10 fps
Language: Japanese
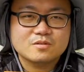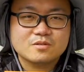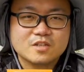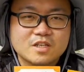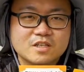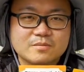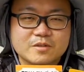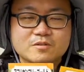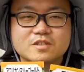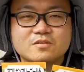とか、まあ、
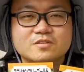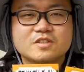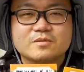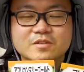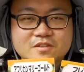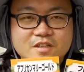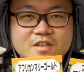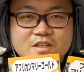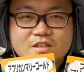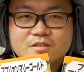こちらどちらもですね
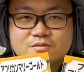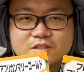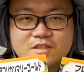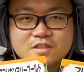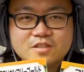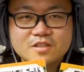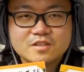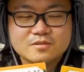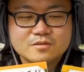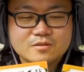植えていただ
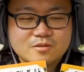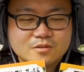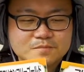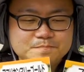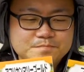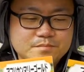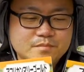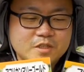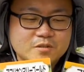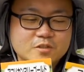くと、
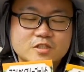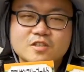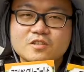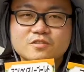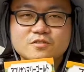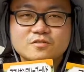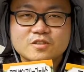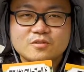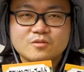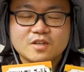まあ、そういった戦中
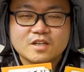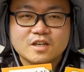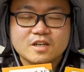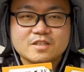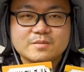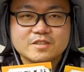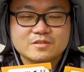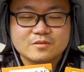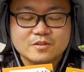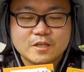に効果がありま
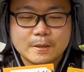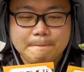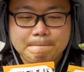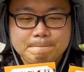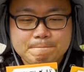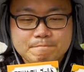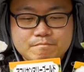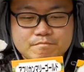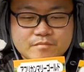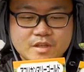すので、
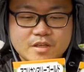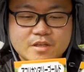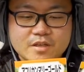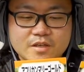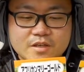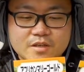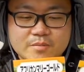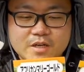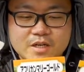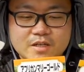えー、
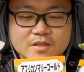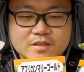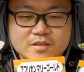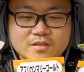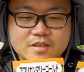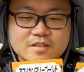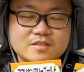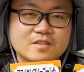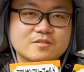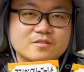まあ連
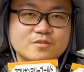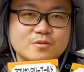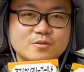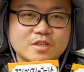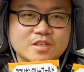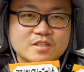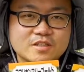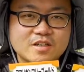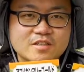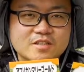作障害
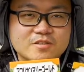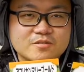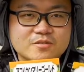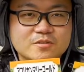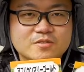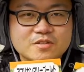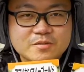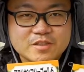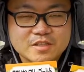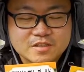対策の一つにも
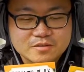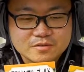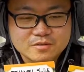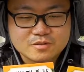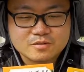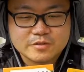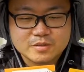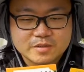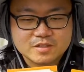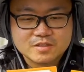なってくると思い
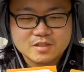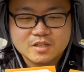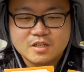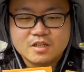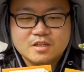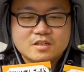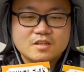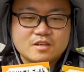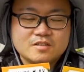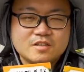ます、
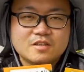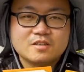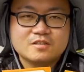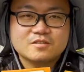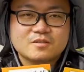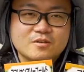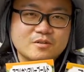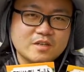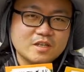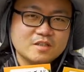えー、さらにですねこれ
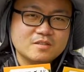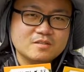は